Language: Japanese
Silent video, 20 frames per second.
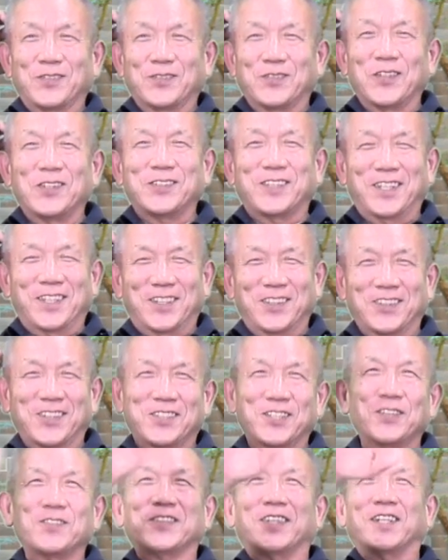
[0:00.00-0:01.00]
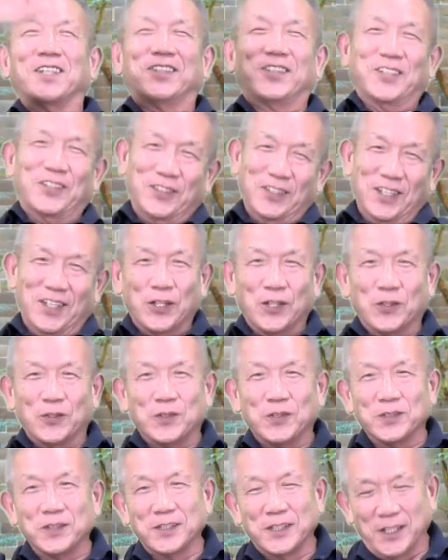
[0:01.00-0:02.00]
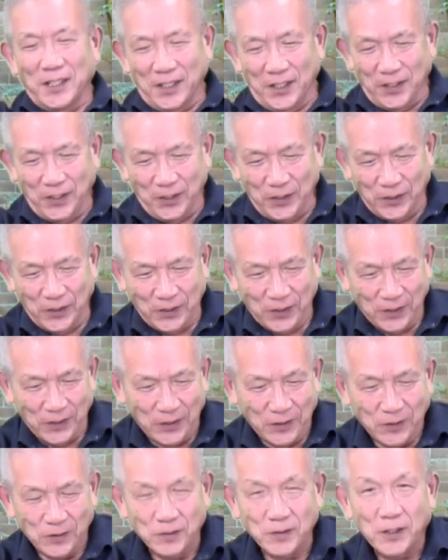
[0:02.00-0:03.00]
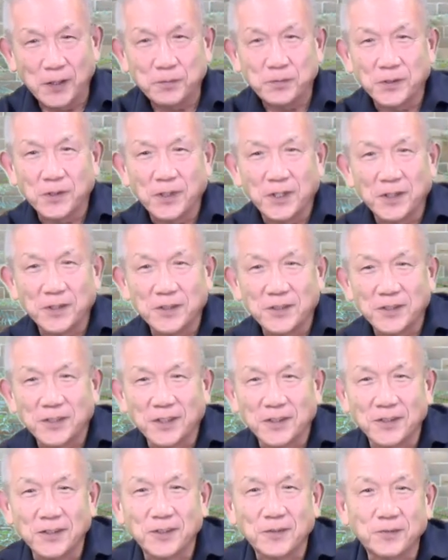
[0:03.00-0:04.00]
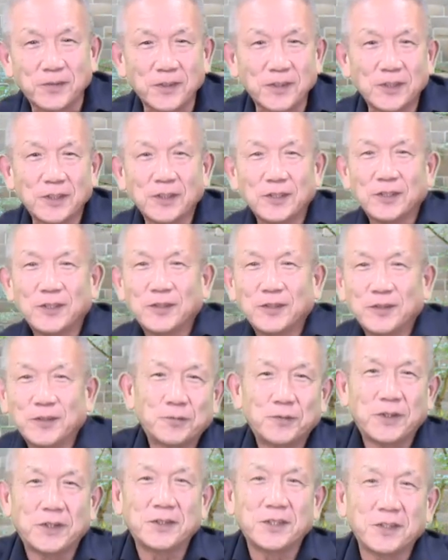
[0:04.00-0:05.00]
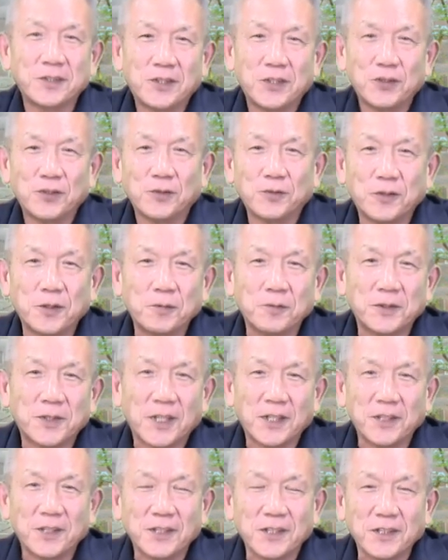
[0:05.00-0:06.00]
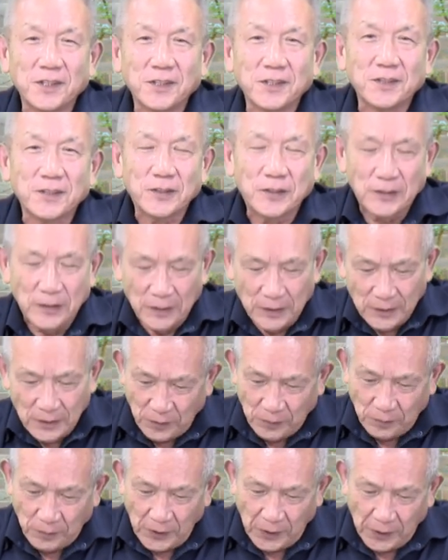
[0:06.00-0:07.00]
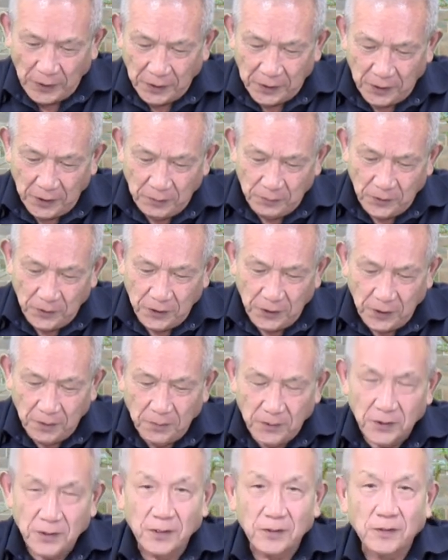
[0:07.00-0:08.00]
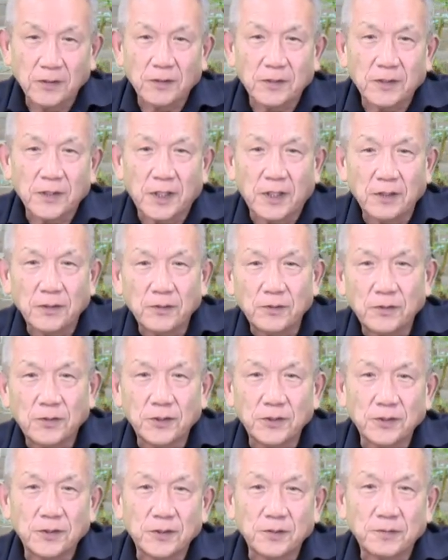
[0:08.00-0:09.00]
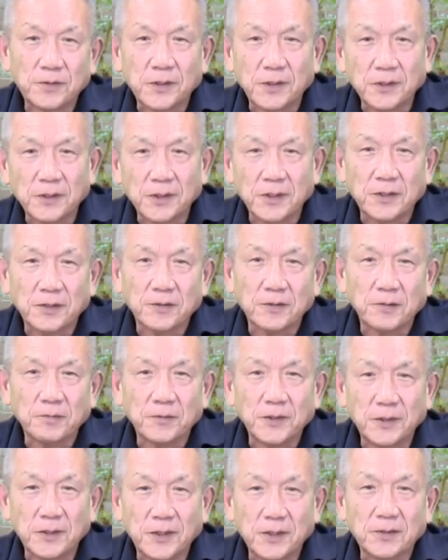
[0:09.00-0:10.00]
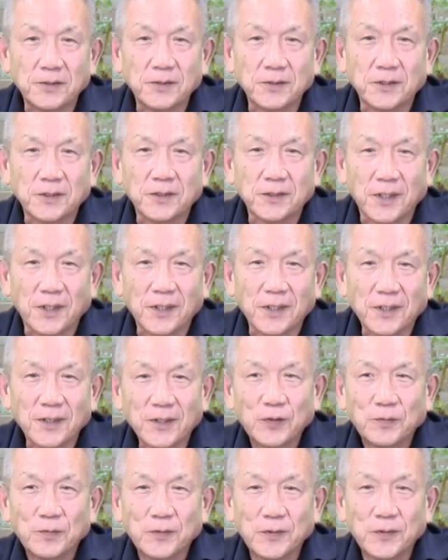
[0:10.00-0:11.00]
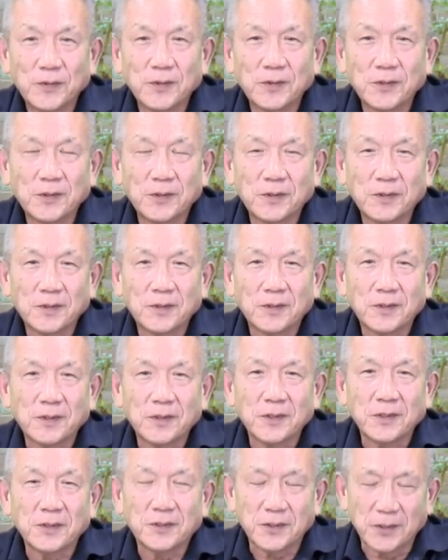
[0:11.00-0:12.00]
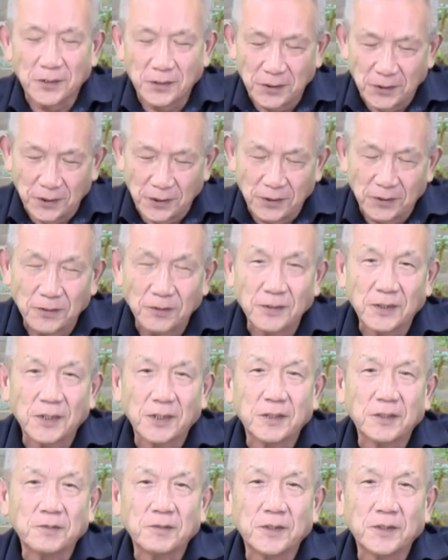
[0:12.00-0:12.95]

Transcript: 目的が全部入ってるこんなワープロ貼り付けるプレゼンテーションこれも大嫌いですまあはっきり申し上げますけど観光庁のプレゼン聞くとみんなそうですねもうエクセルシートの塊